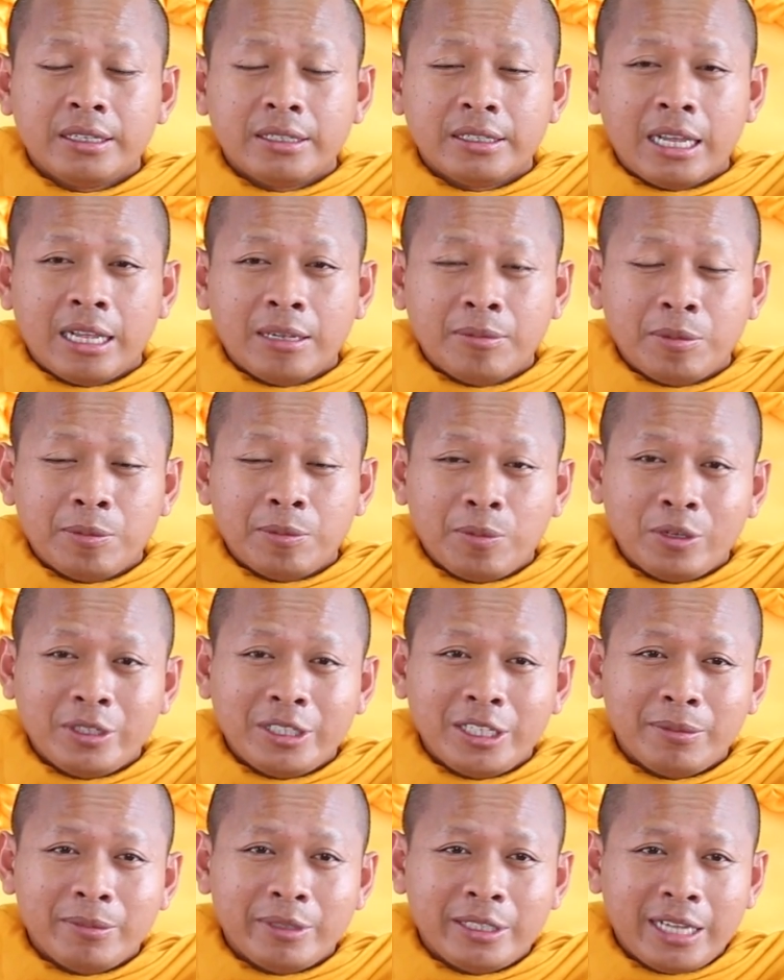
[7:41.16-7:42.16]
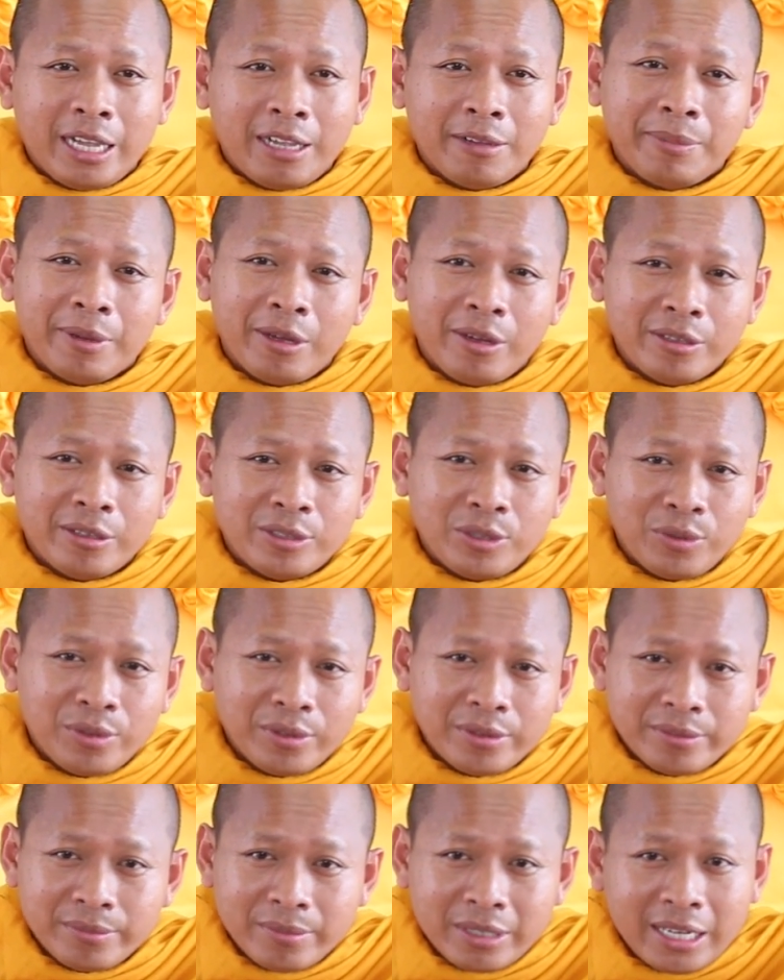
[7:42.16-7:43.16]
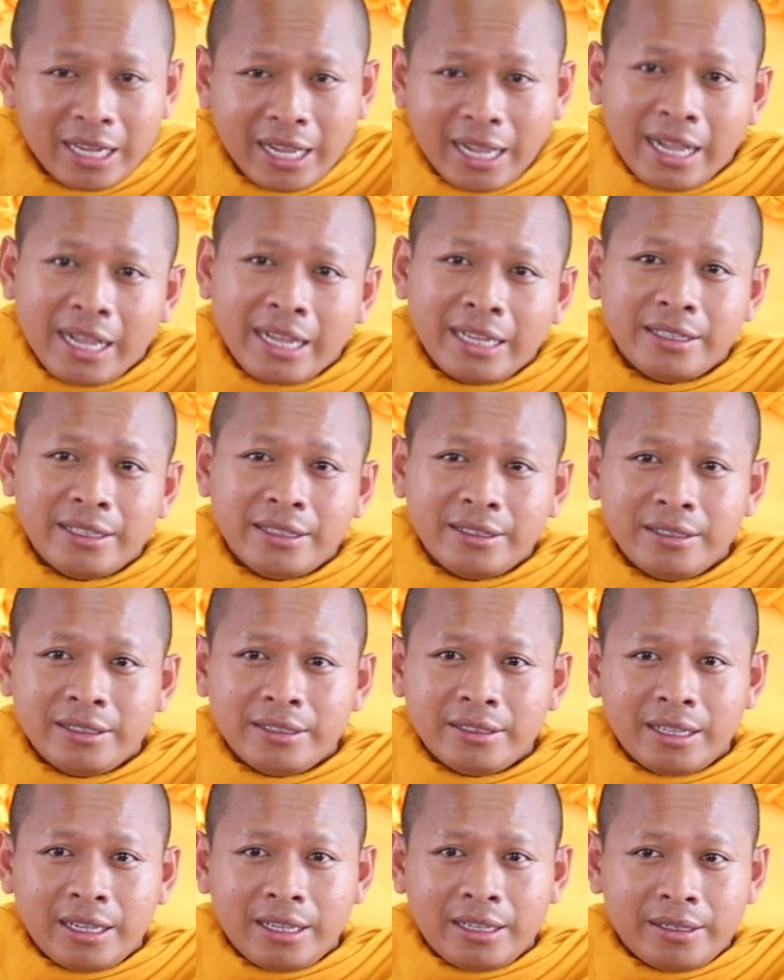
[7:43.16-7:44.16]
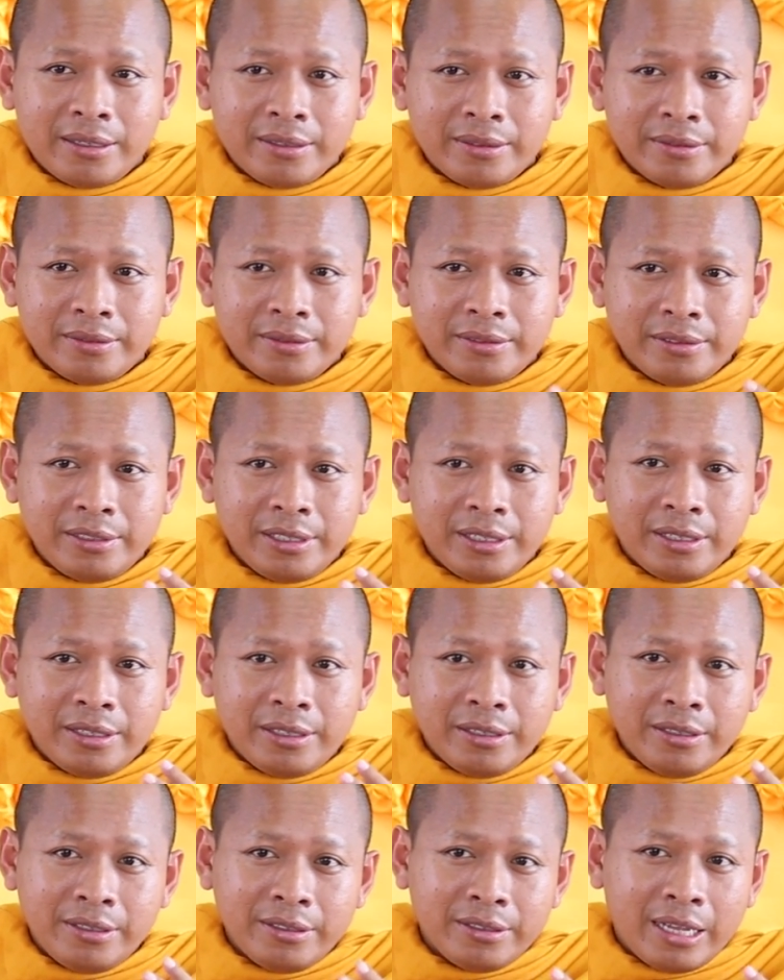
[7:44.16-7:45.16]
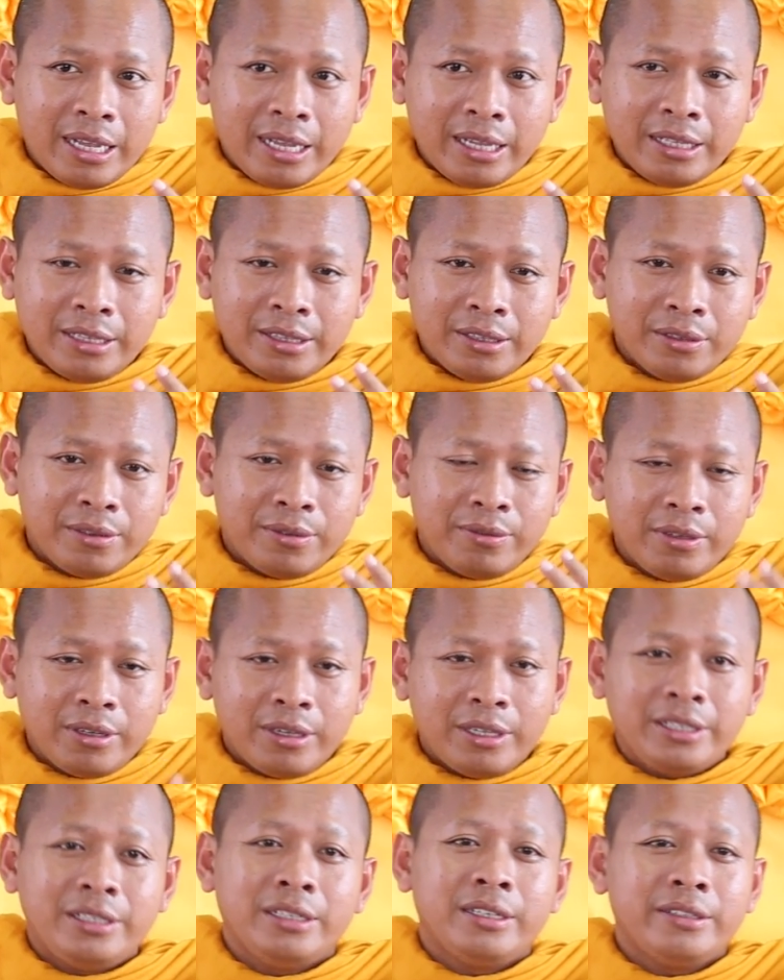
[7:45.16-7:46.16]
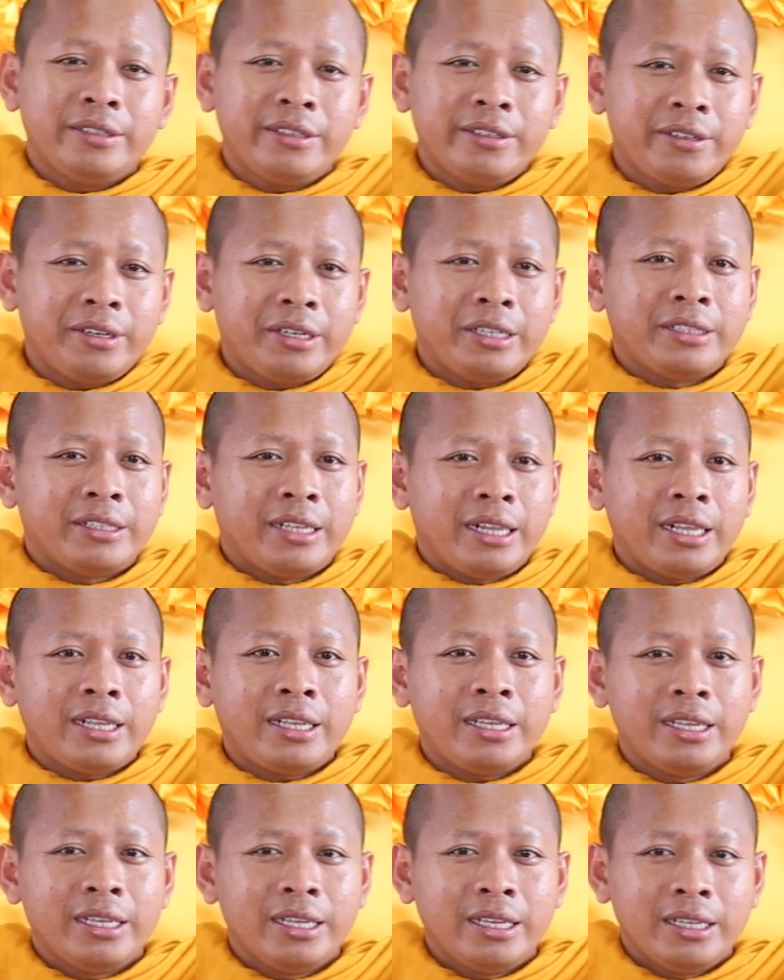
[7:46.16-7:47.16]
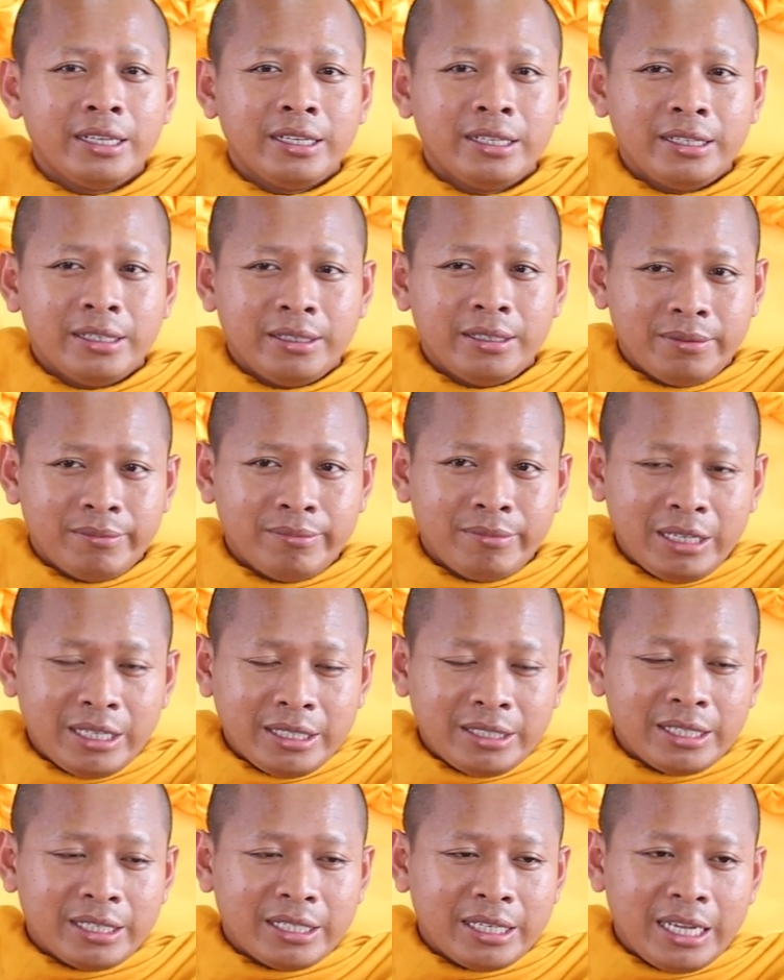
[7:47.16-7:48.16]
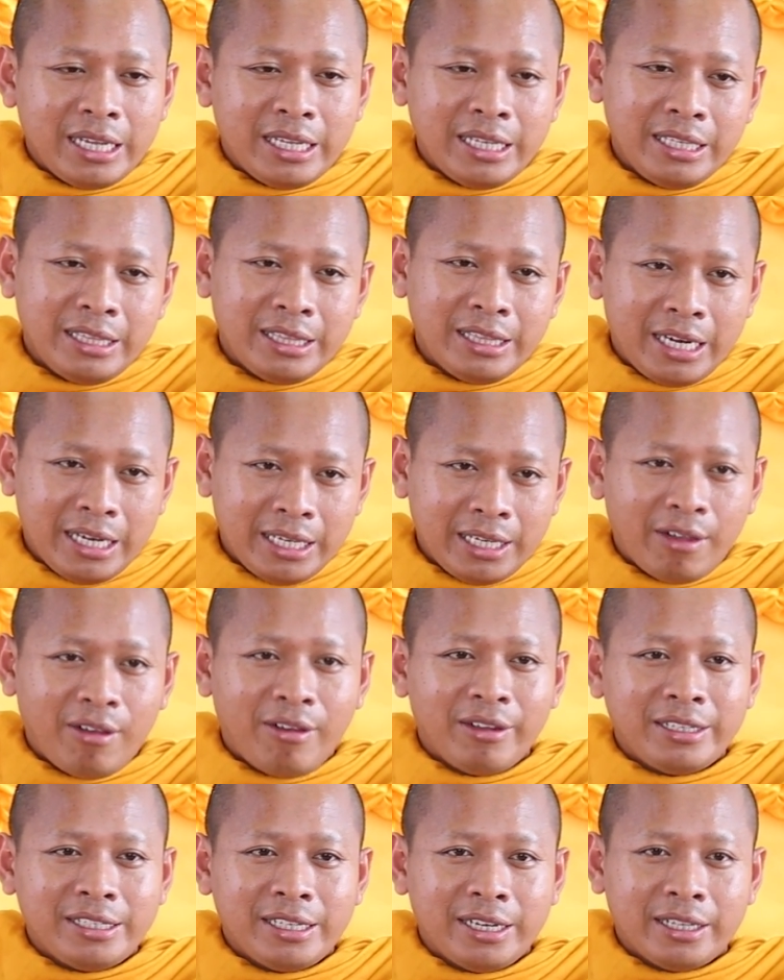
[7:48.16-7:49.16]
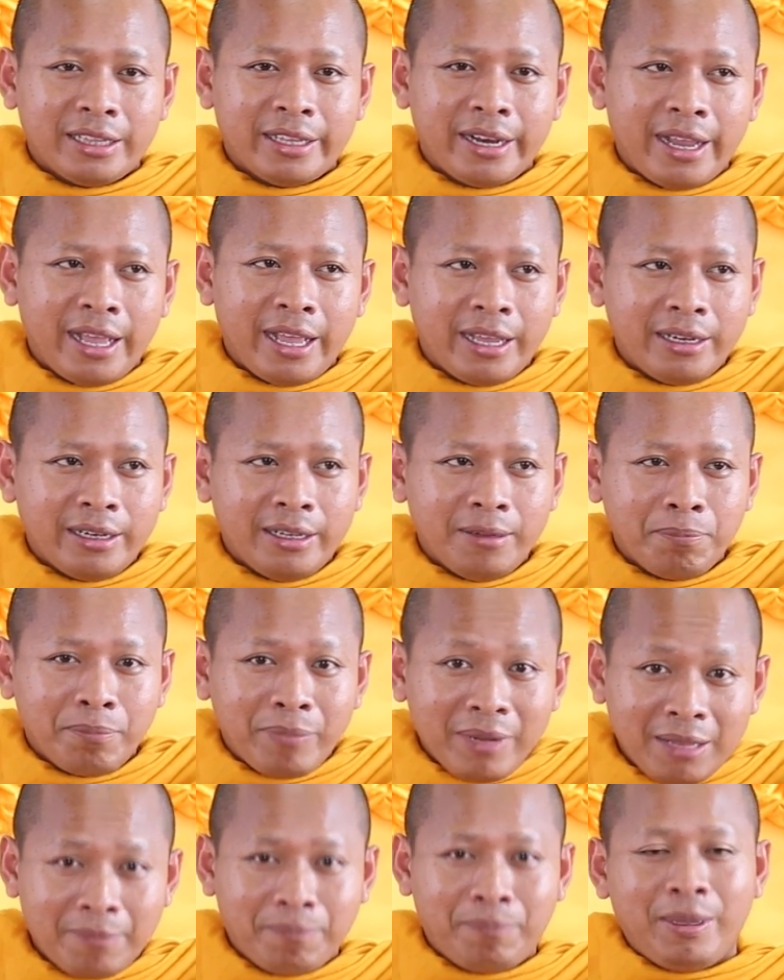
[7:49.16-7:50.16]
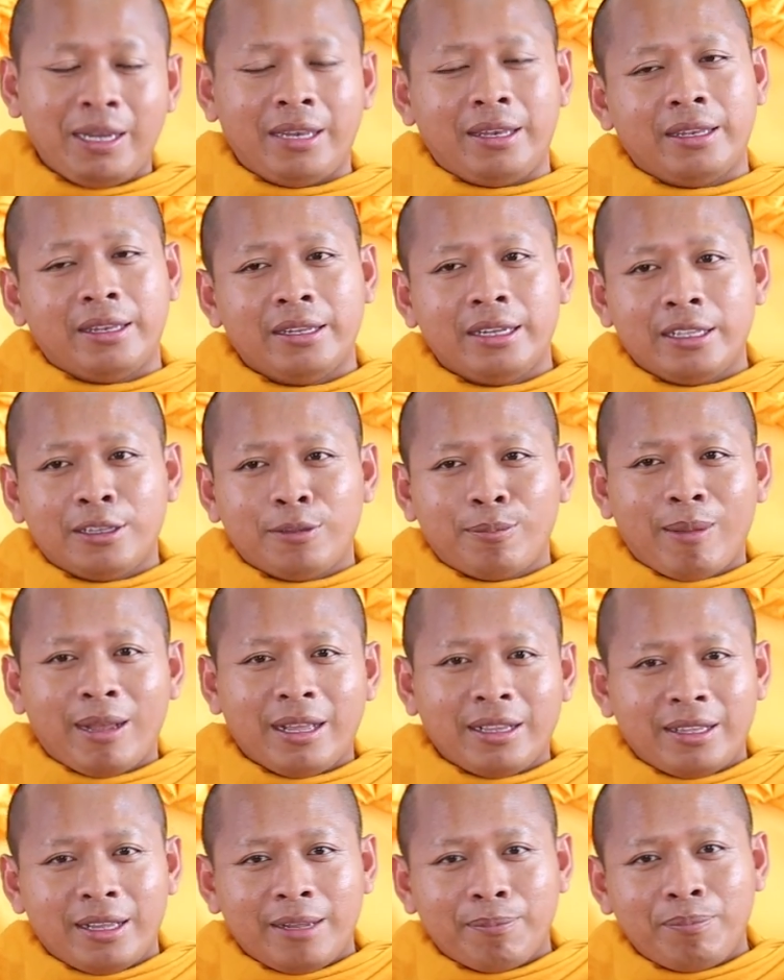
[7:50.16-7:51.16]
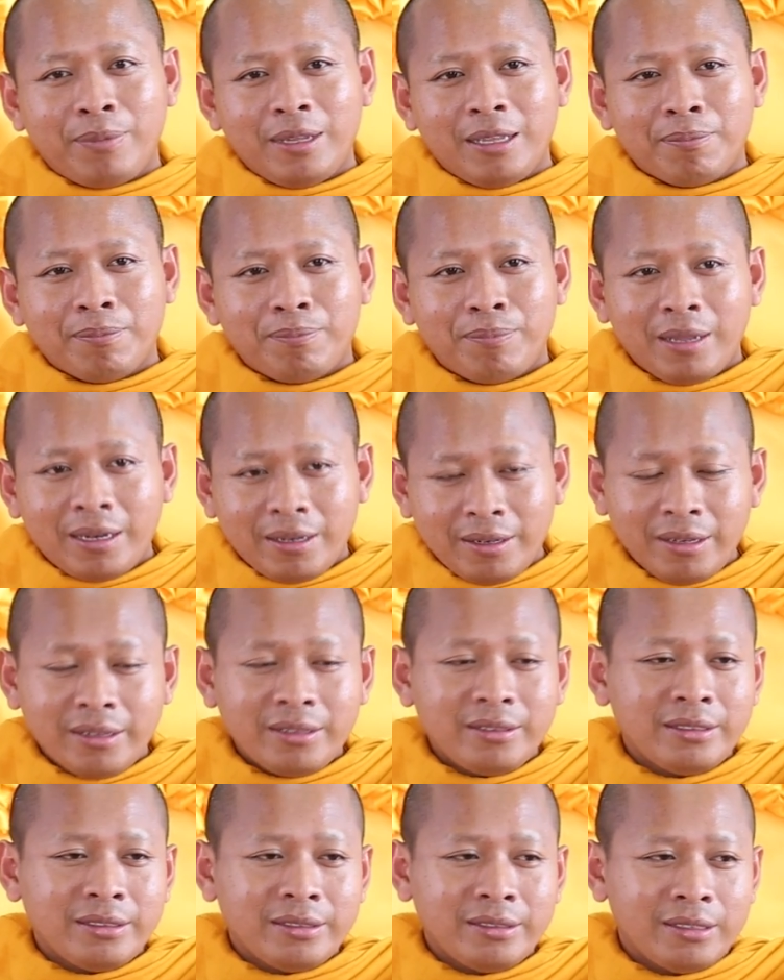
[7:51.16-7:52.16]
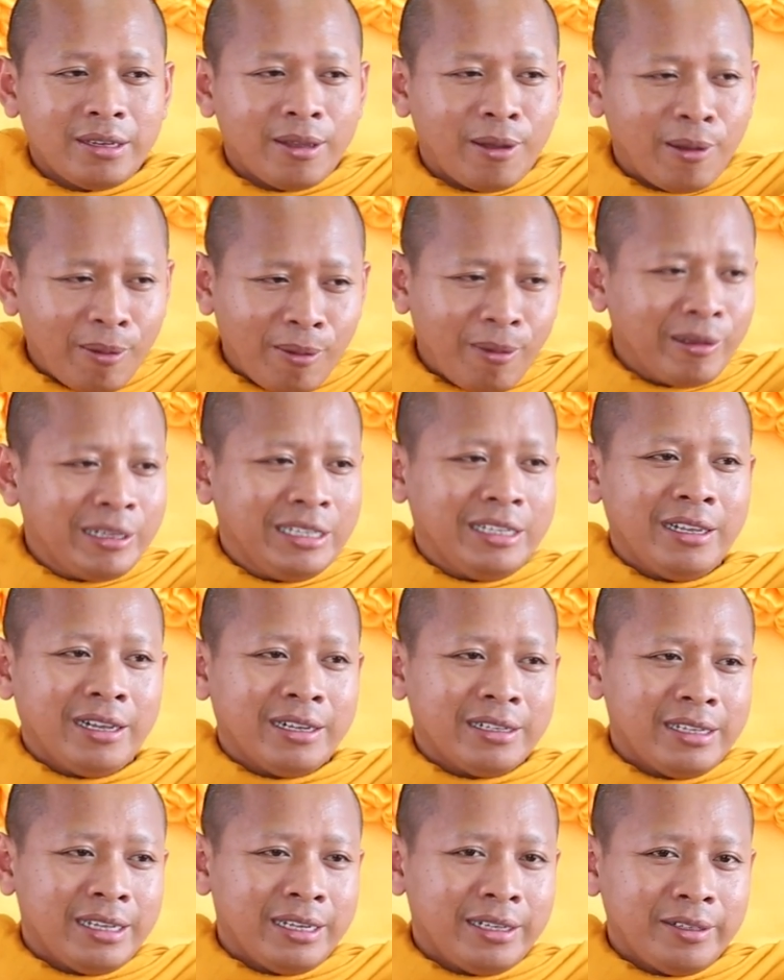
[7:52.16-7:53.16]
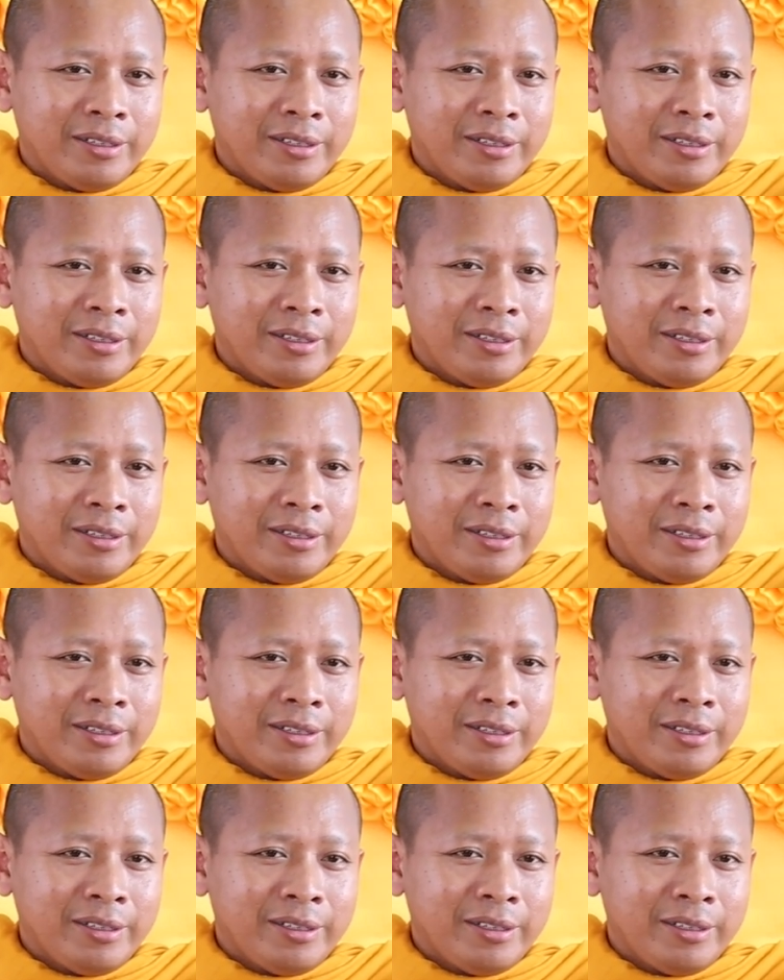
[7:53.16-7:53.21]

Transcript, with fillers: đài bột bột chỉ mình cha và ông truông bằng hai những cứ thà chỉ rương đài vừa dơ nó rất đài miền sạch đây tây o chỉ là than đang bịa bật để mà thà bịa bật nó cứ là on chân nhiệt